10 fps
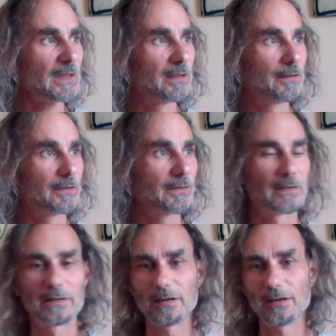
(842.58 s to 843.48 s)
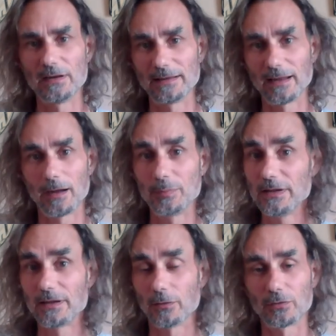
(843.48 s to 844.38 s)
euh, c'était la
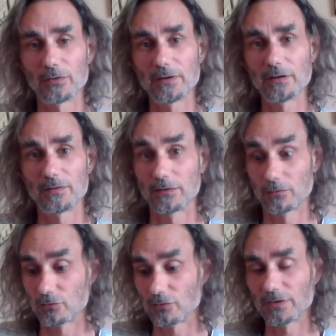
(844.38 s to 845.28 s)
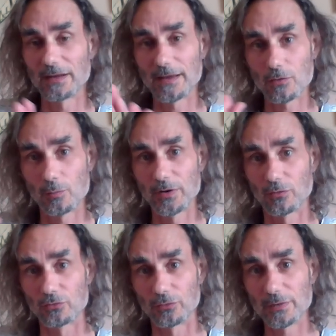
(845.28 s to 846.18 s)
thérapie qui ressortait, en fait, ce que je suis en train d'accomplir
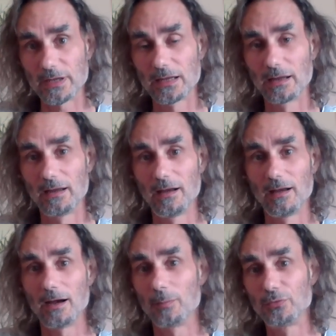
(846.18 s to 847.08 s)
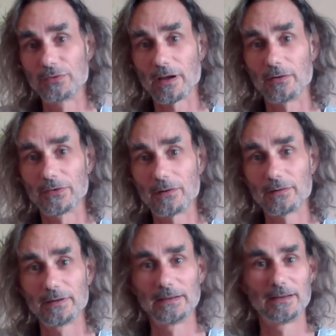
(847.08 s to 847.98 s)
aujourd'hui, à plus de 40
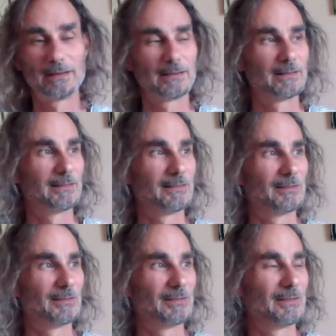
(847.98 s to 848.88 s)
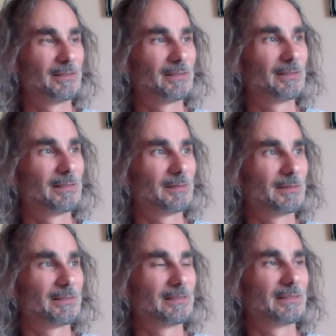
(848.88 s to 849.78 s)
ans, euh,
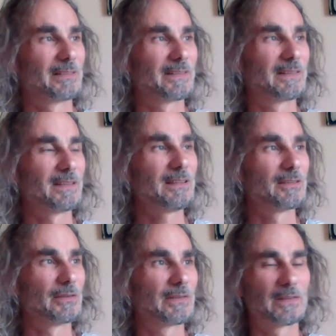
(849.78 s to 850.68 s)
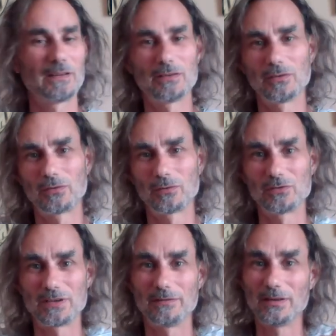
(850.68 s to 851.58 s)
c'est ce que
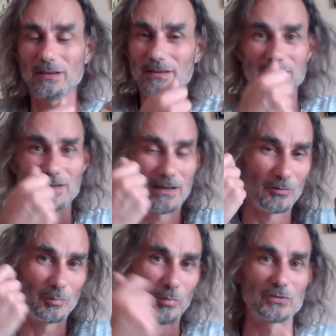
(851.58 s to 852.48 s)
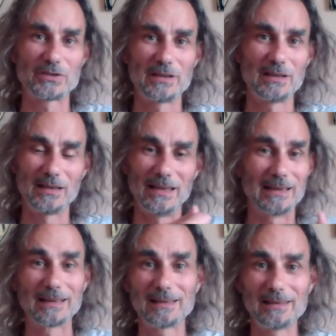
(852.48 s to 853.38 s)
j'avais déjà projeté,
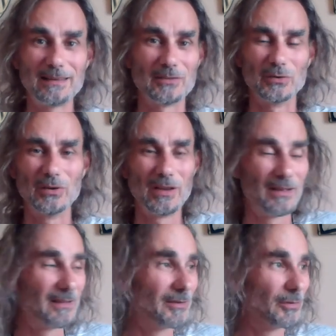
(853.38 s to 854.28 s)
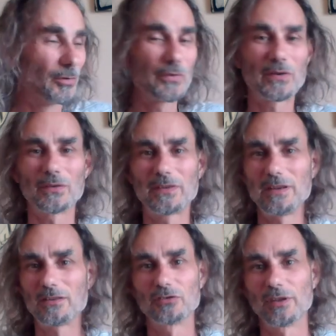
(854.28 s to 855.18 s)
écrit, euh, ressenti
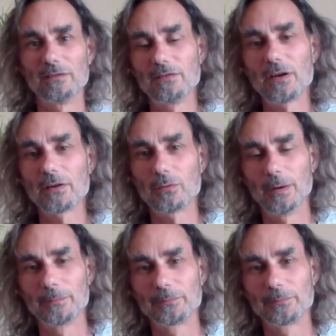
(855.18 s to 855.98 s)
quand j'en avais 20, quoi.